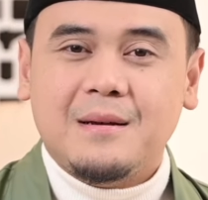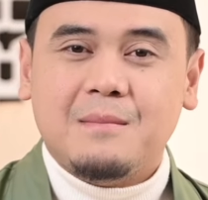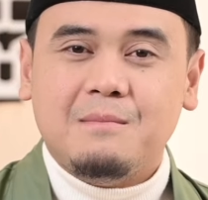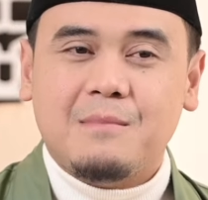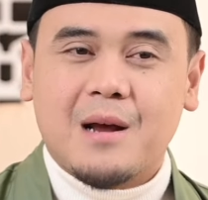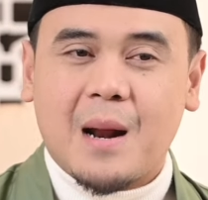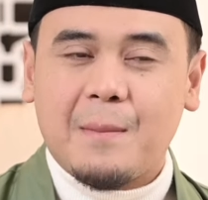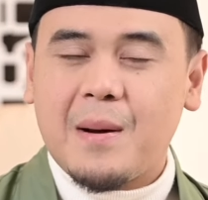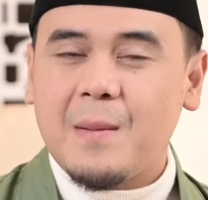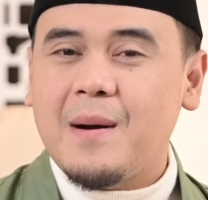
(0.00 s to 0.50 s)

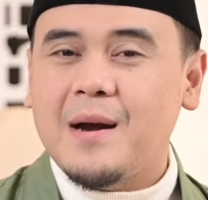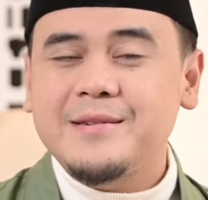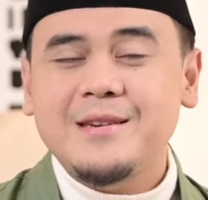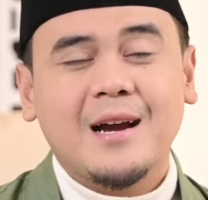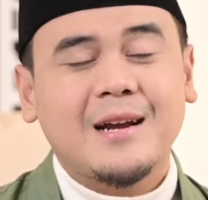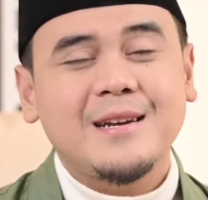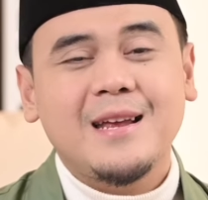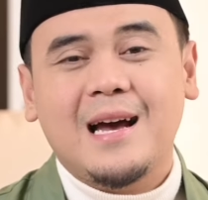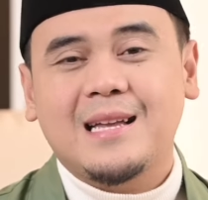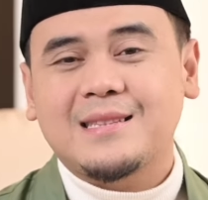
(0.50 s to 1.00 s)
Berapa banyak
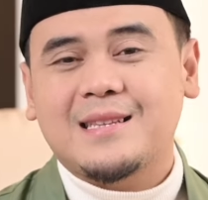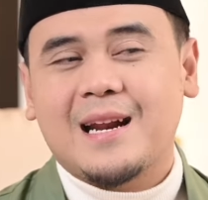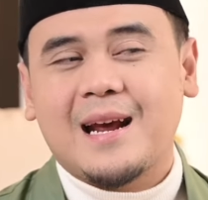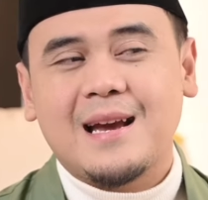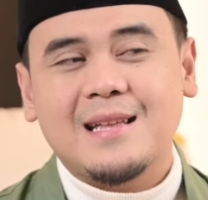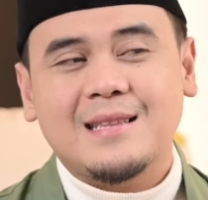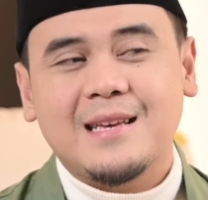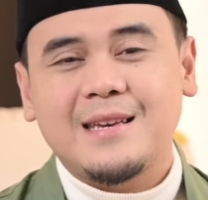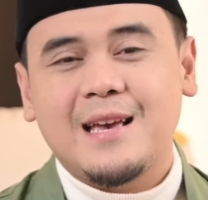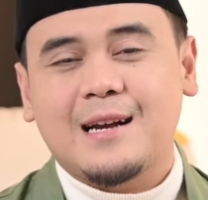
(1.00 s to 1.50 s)
di antara
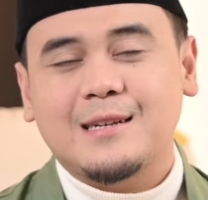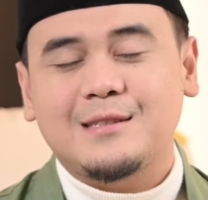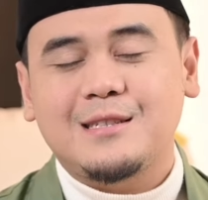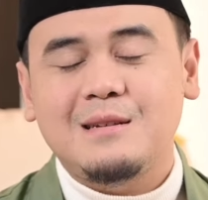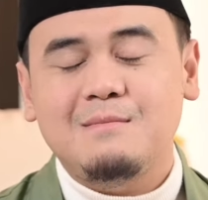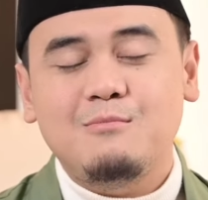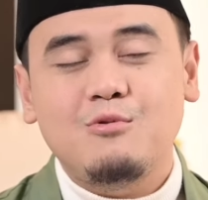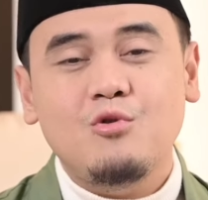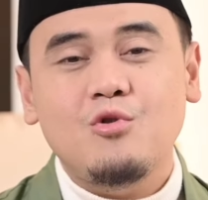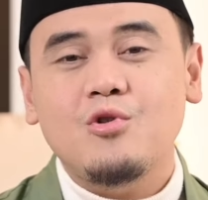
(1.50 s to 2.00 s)
kita yang
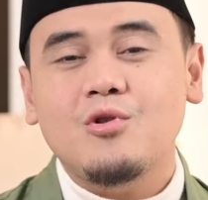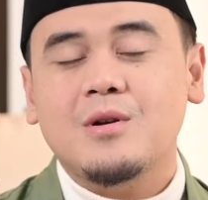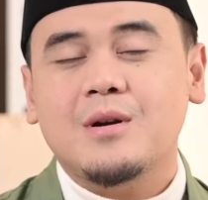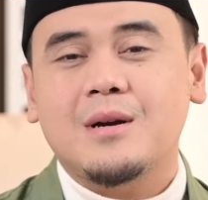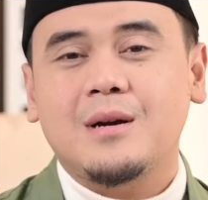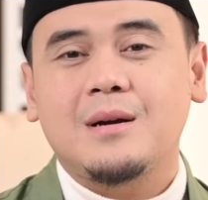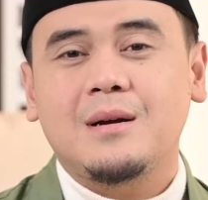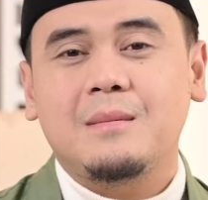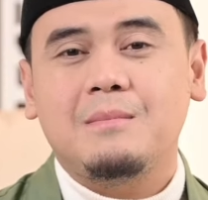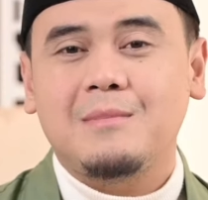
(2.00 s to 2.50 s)

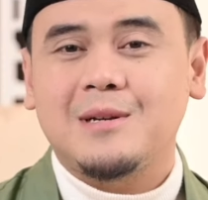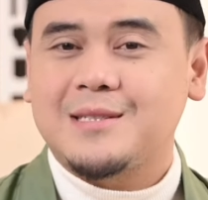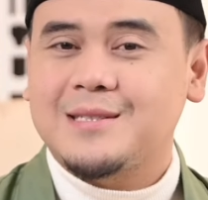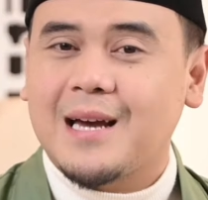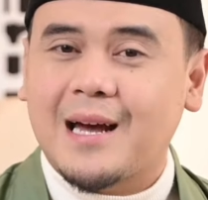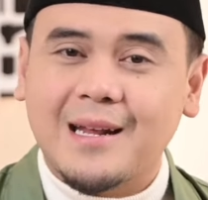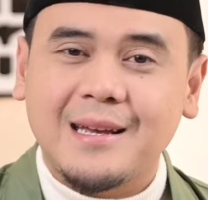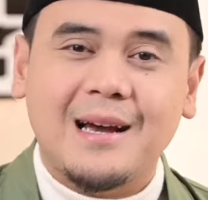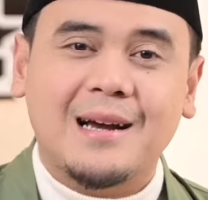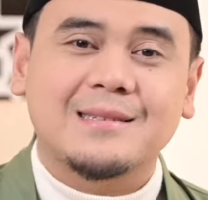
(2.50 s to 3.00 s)
sibuk
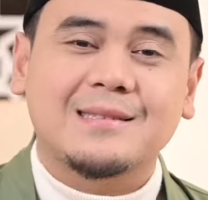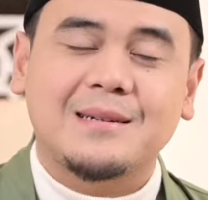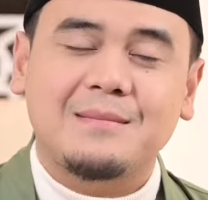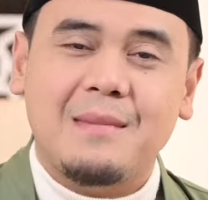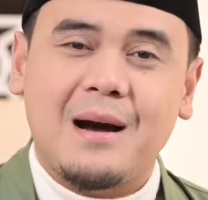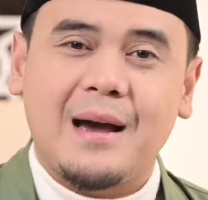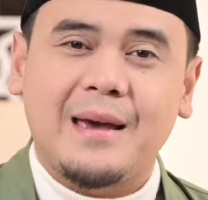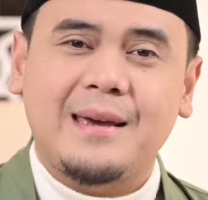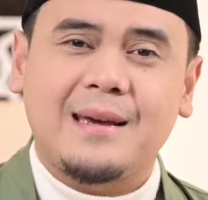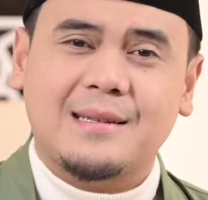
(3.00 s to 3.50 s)
mencari yang
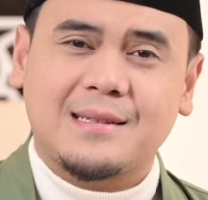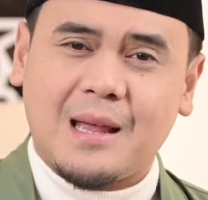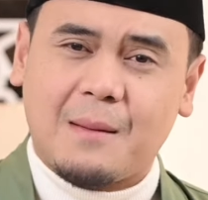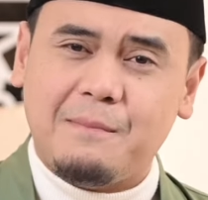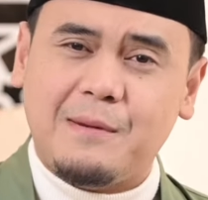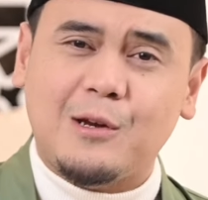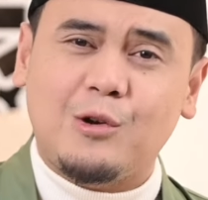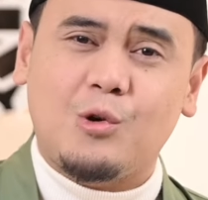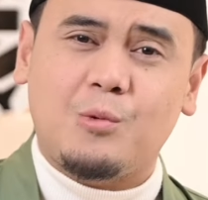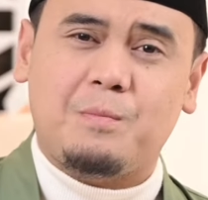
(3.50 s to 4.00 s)
terbaik,
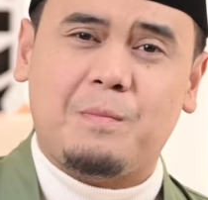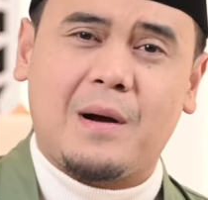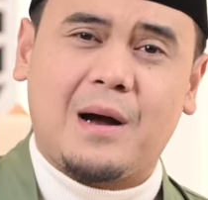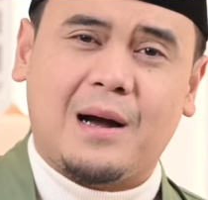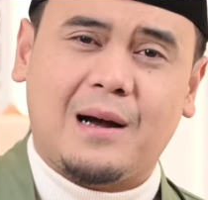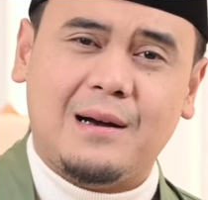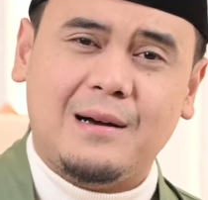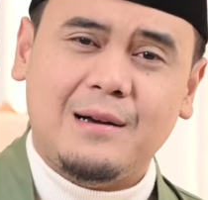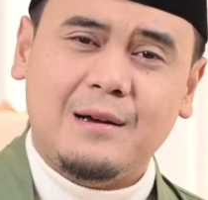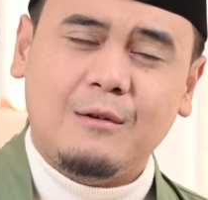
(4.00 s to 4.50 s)
tapi
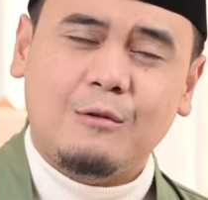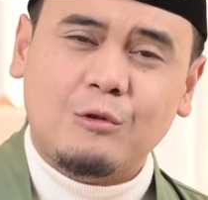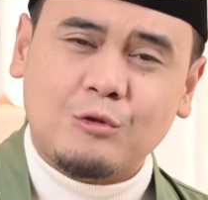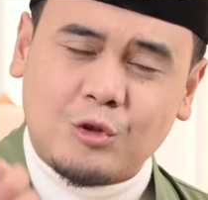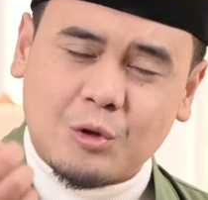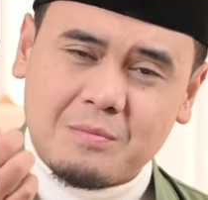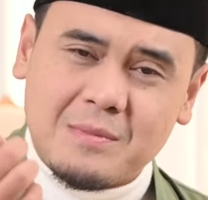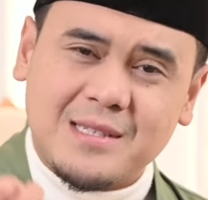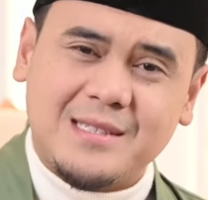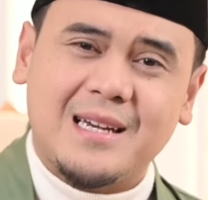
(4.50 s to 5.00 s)
lupa
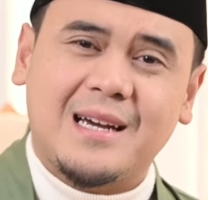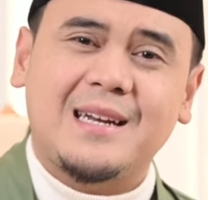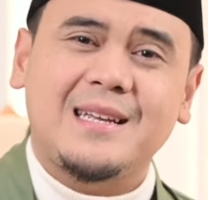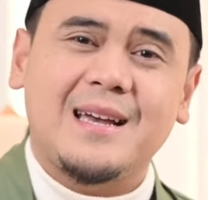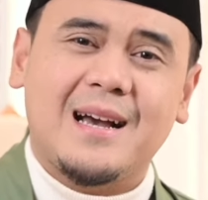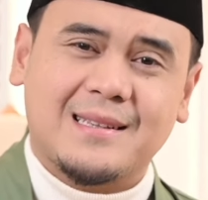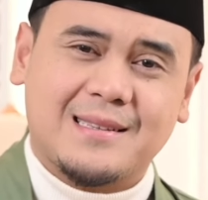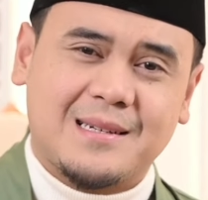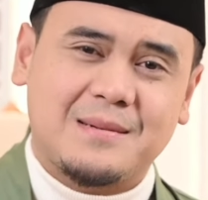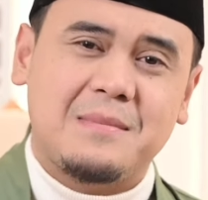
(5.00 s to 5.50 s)
untuk menjadi
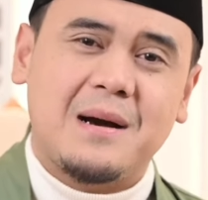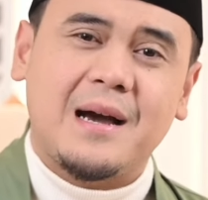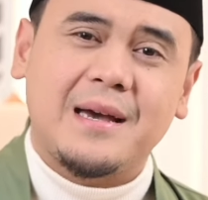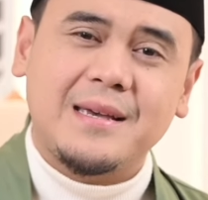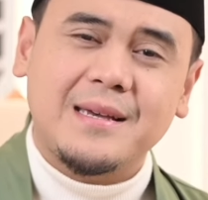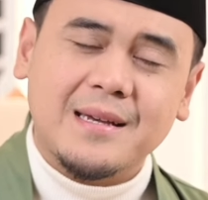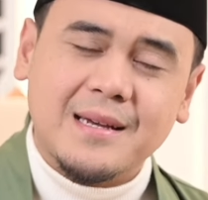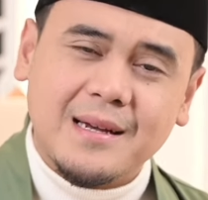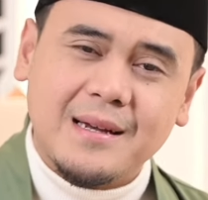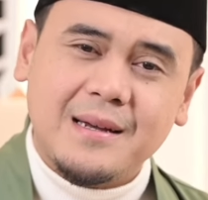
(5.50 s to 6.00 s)
yang terbaik.